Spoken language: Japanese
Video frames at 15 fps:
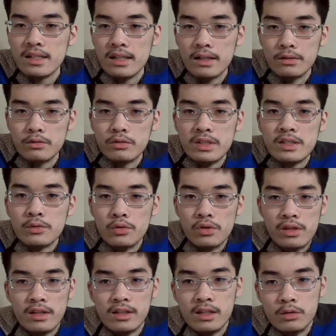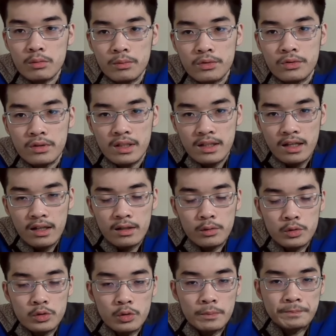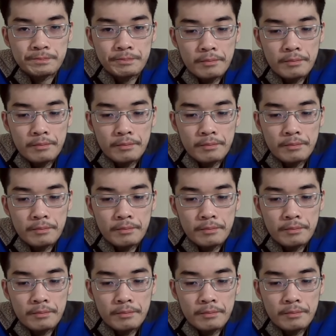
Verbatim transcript: あの、いいことではないと思うので、だからこそ、